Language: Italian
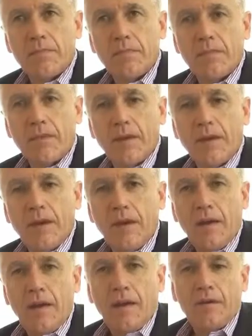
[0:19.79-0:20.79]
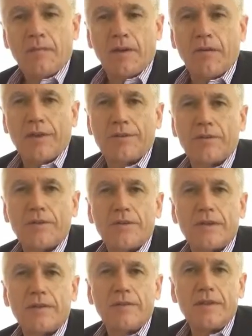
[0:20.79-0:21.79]
She's
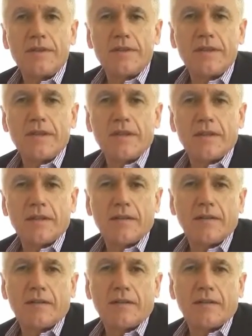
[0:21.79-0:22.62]
sono servizi